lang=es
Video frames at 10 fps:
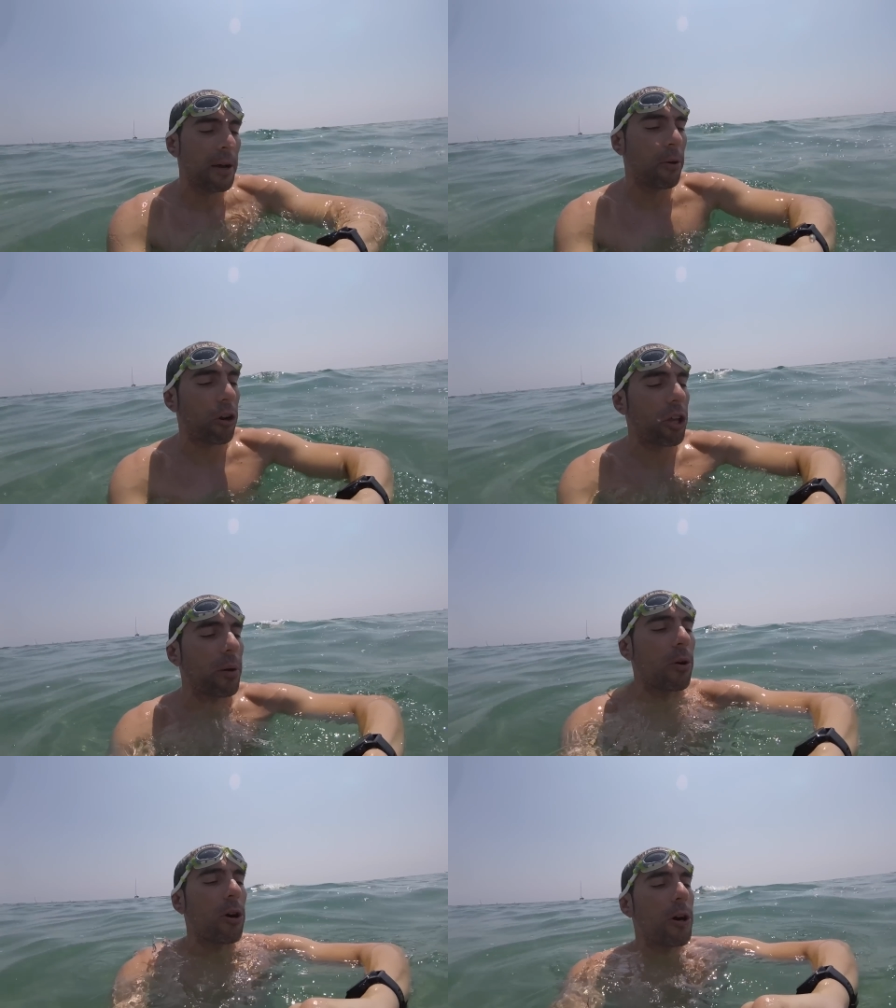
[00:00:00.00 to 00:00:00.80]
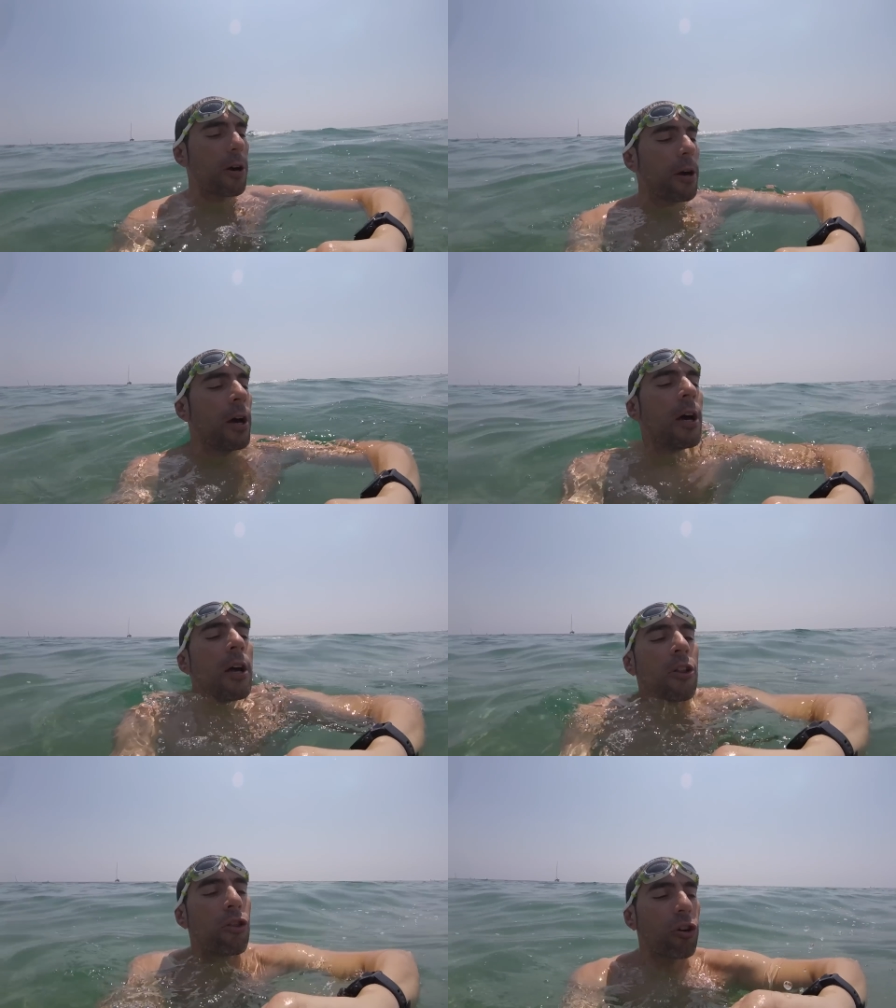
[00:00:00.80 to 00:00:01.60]
Bueno, llevo
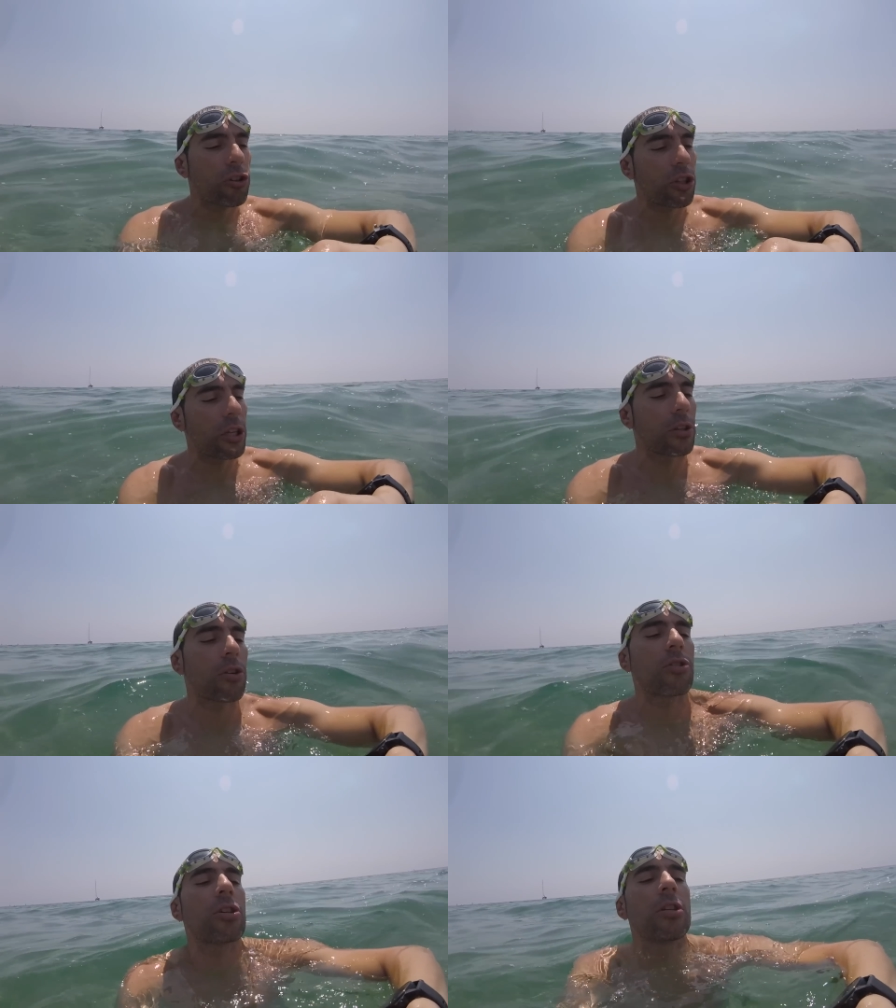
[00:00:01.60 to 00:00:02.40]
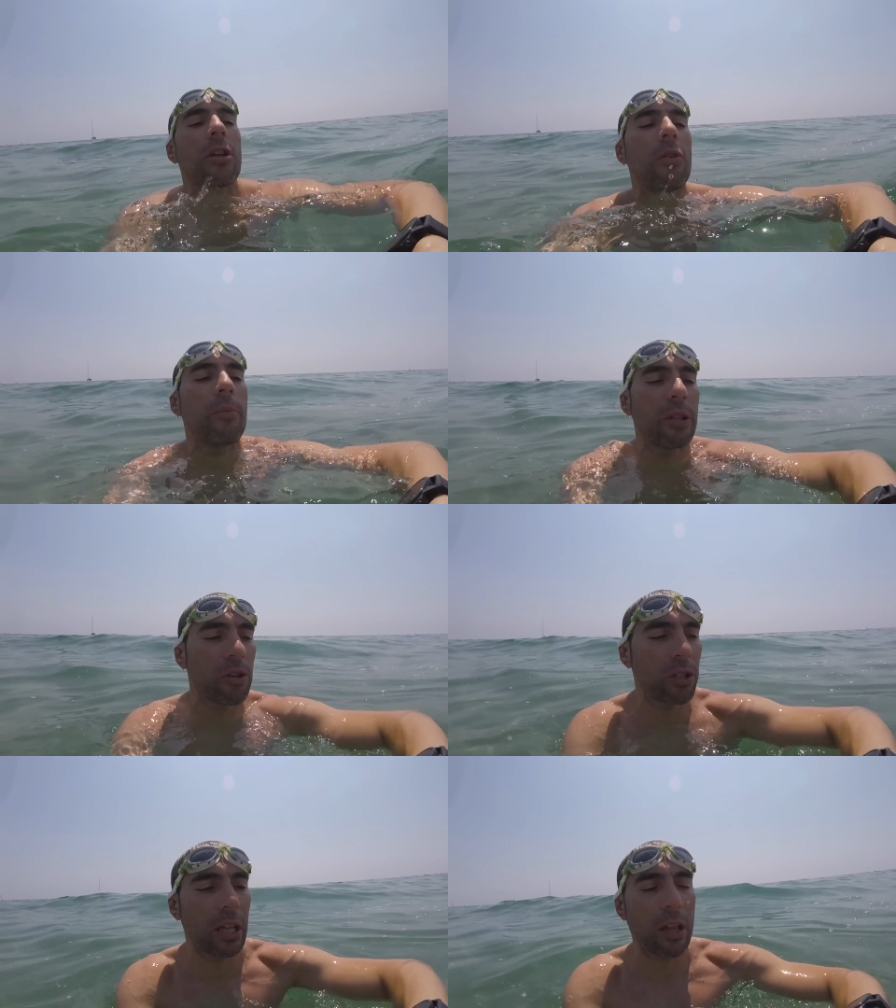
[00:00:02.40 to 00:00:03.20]
261
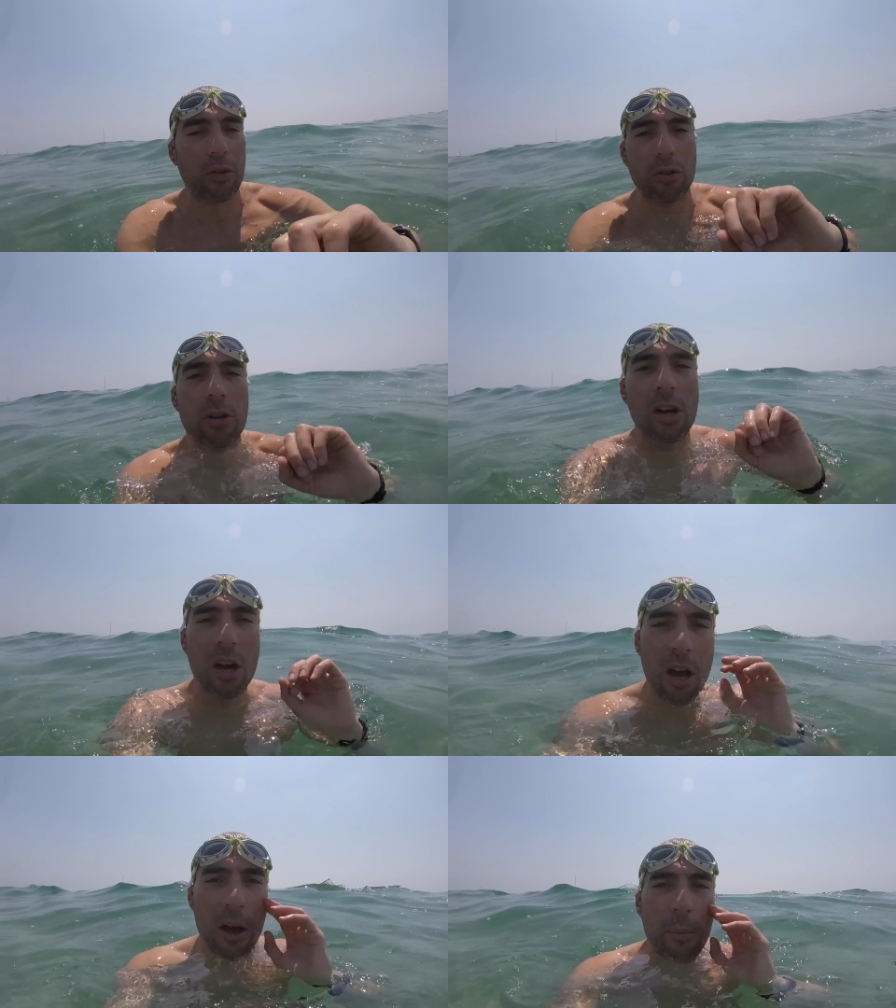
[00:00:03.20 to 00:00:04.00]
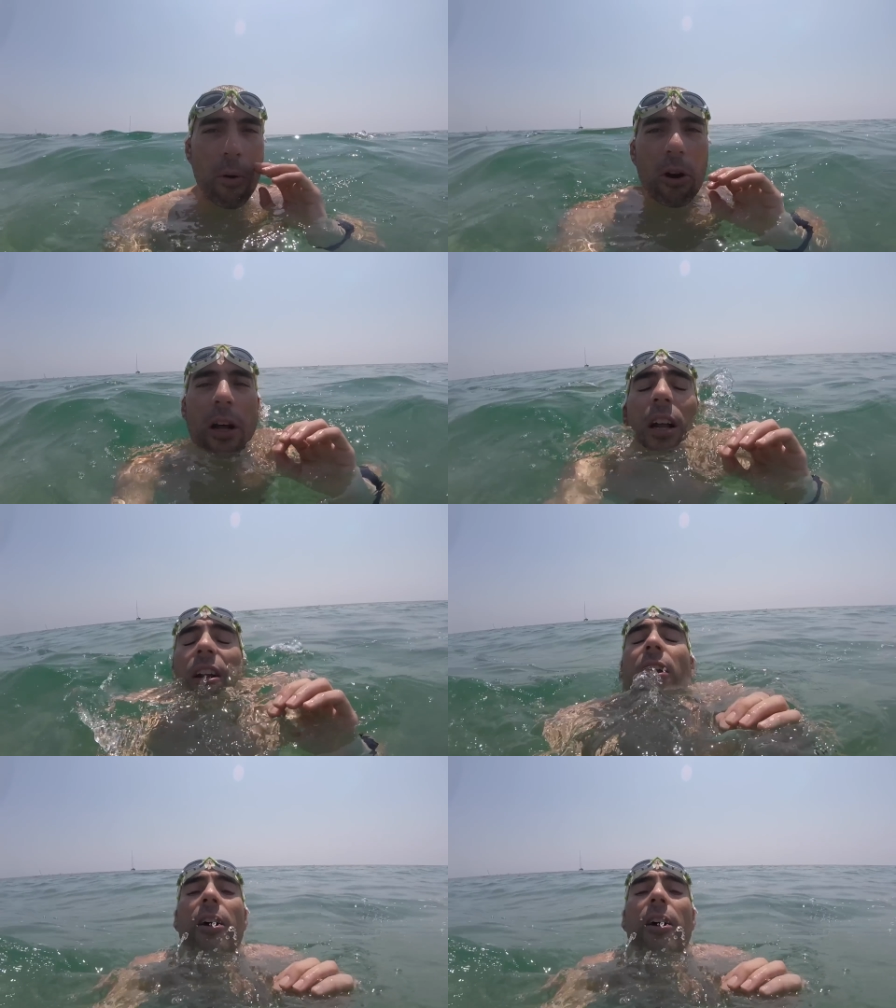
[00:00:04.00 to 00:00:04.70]
metros nadados por el